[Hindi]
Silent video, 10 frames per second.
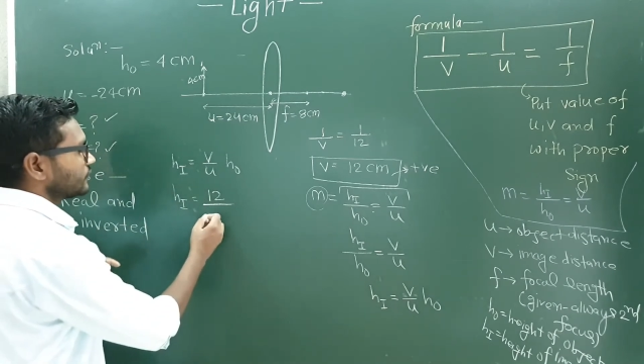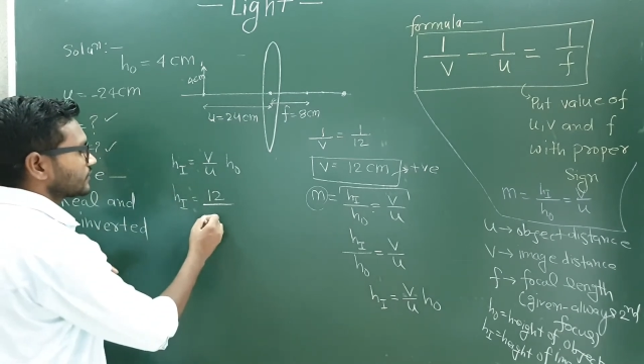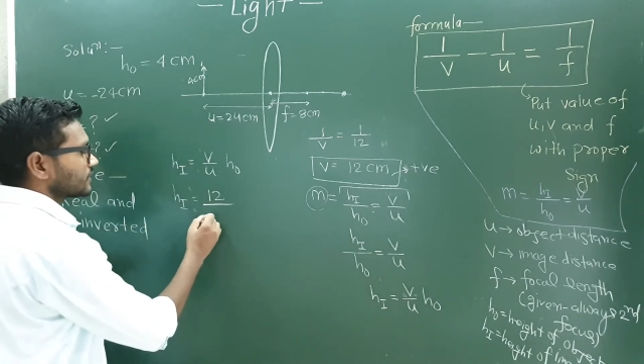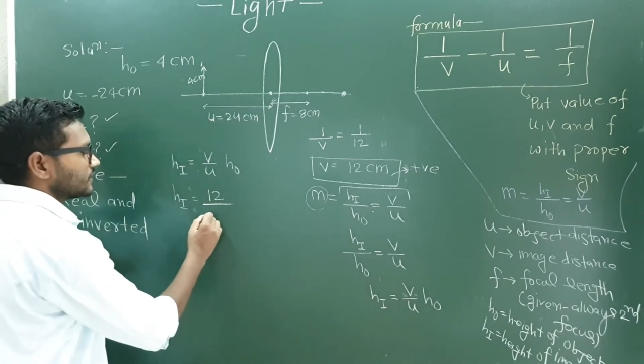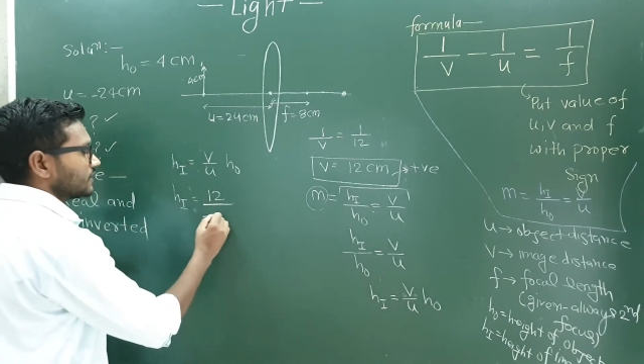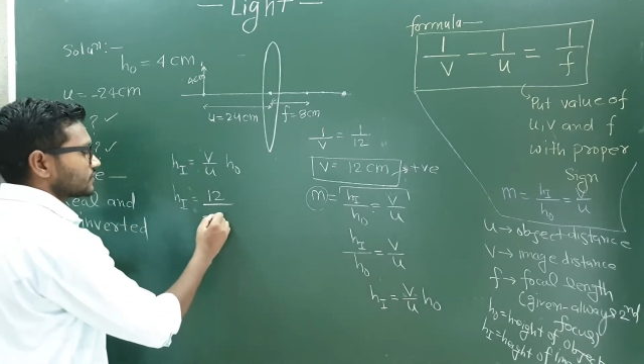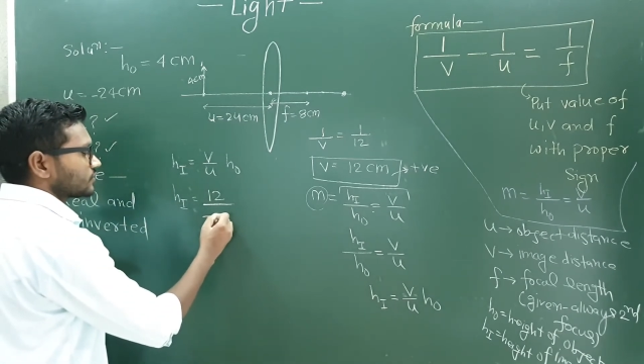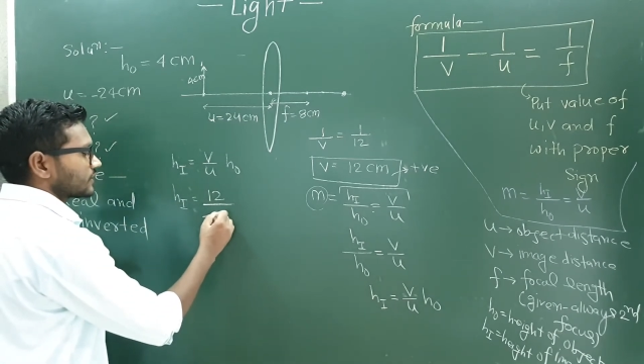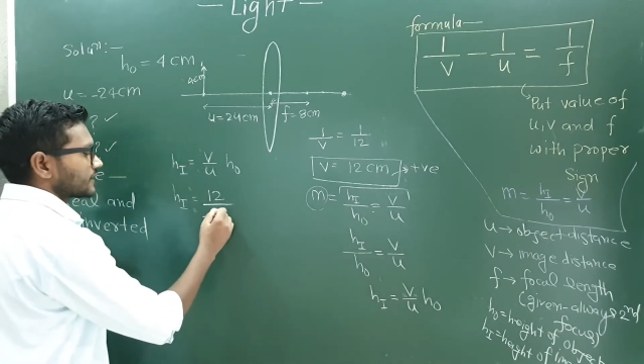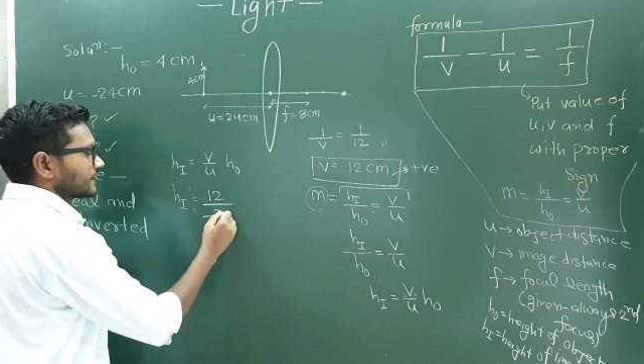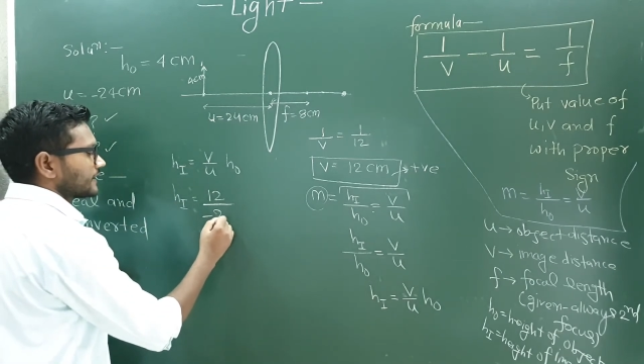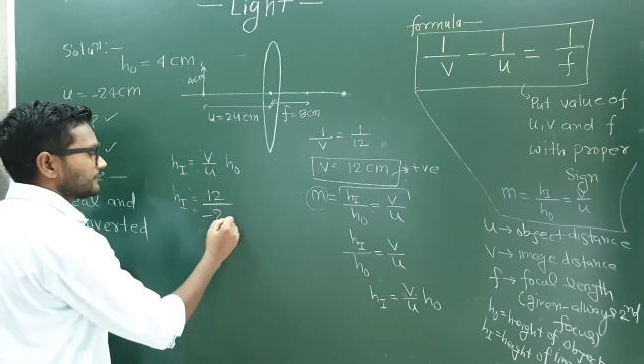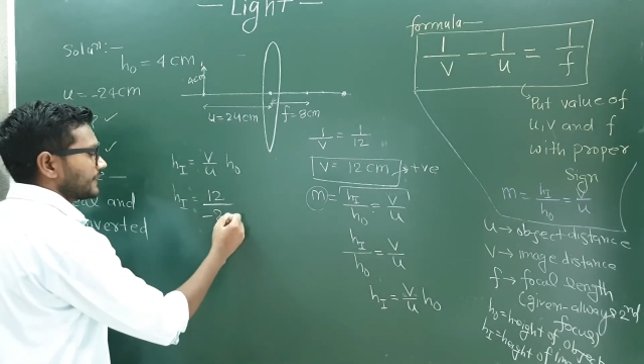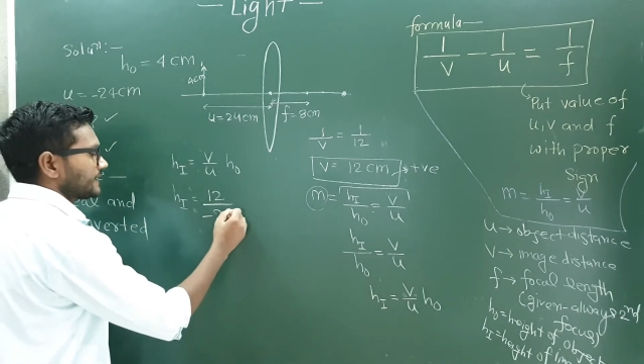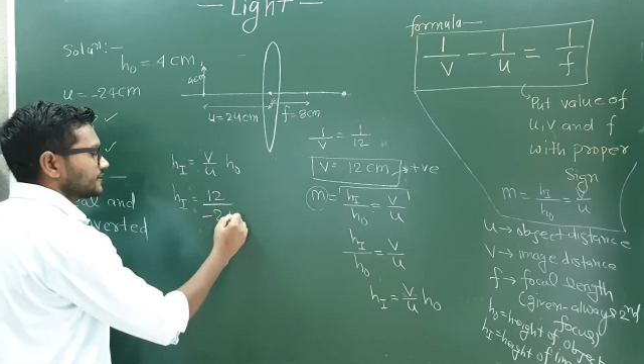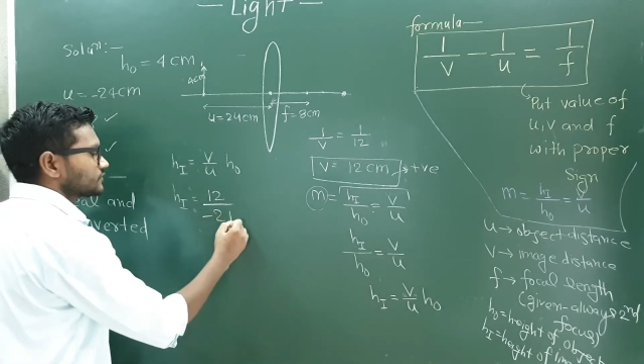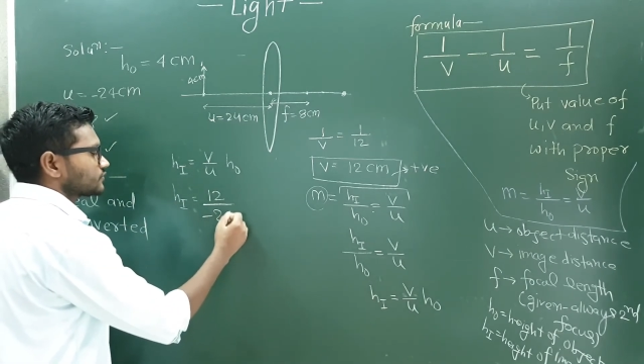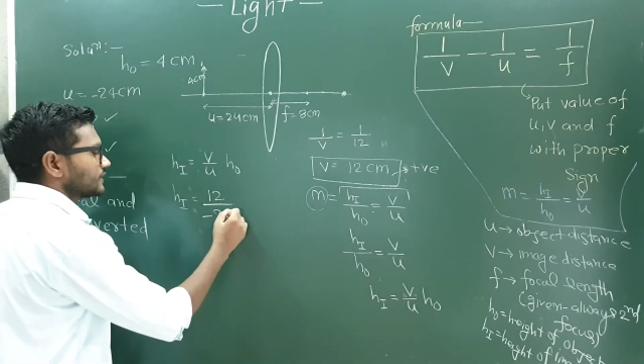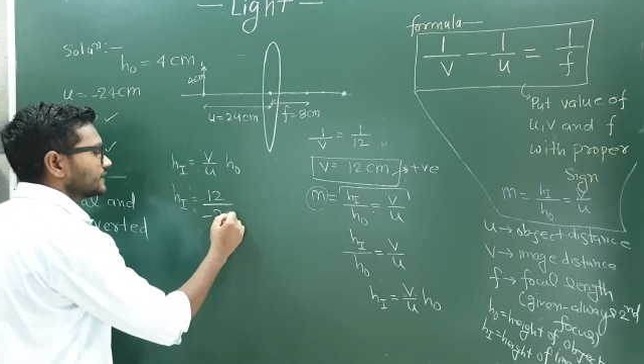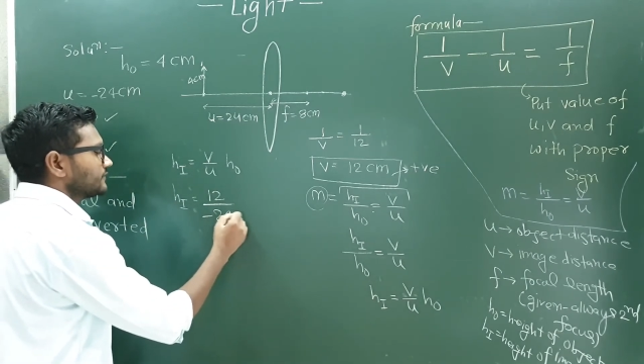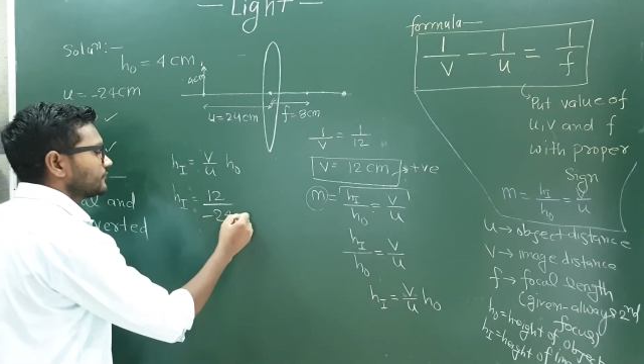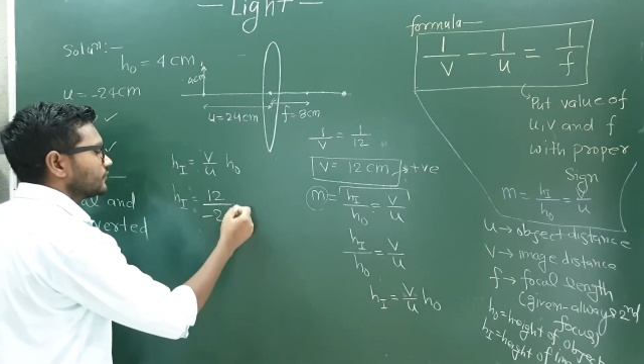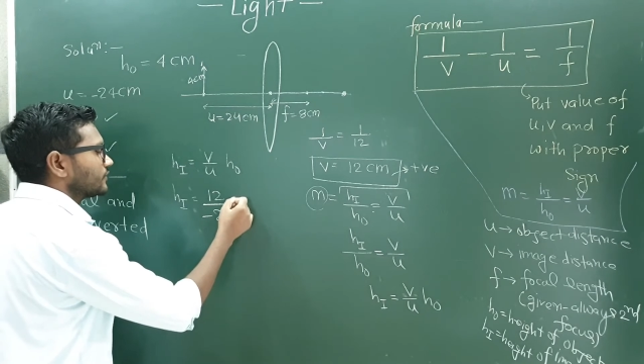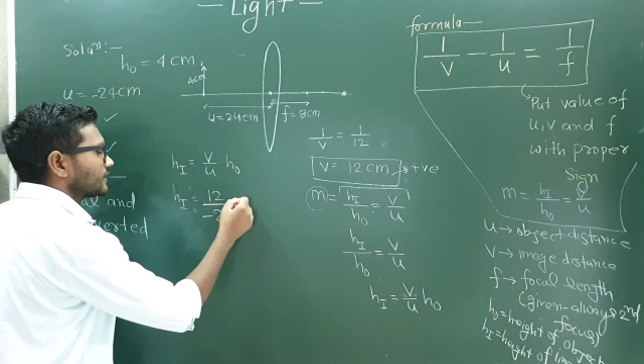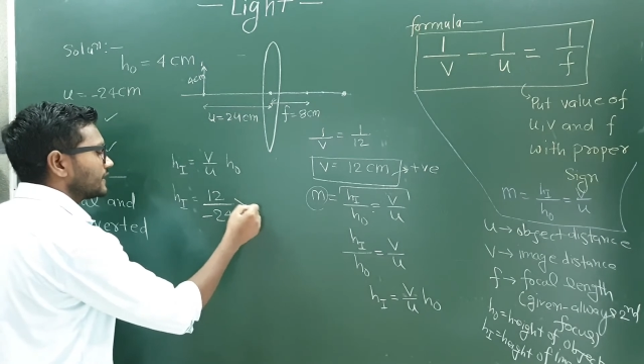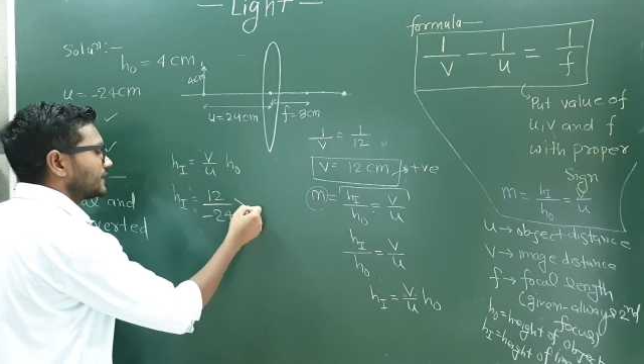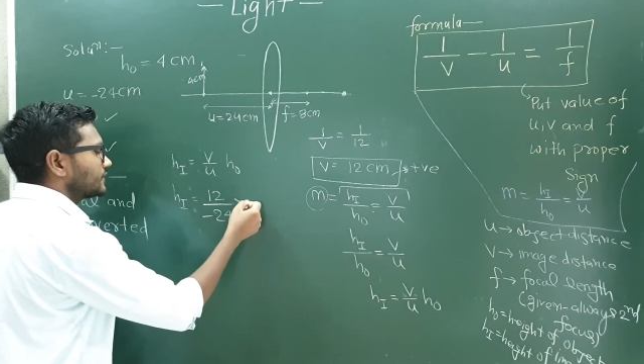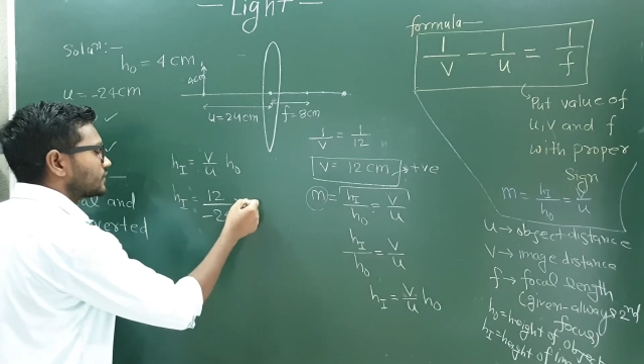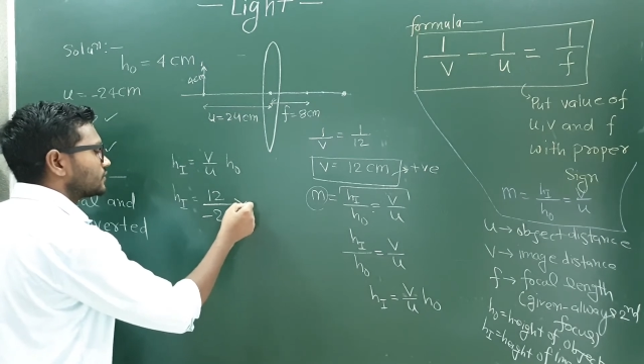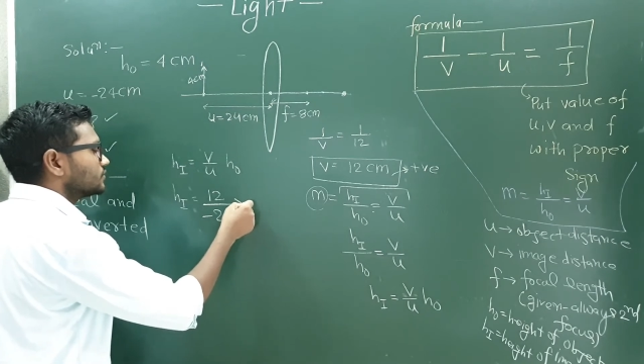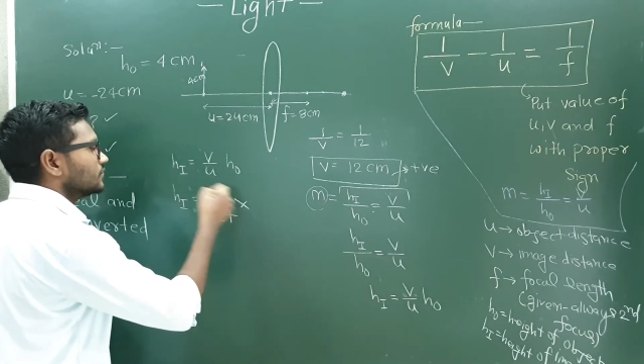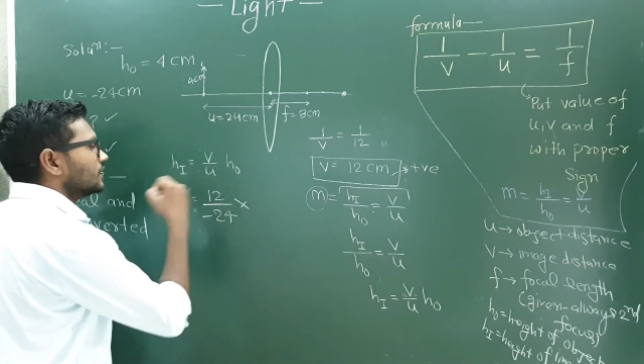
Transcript: फोर तो रखेंगे माइनस ट्वेंटी फोर इन टू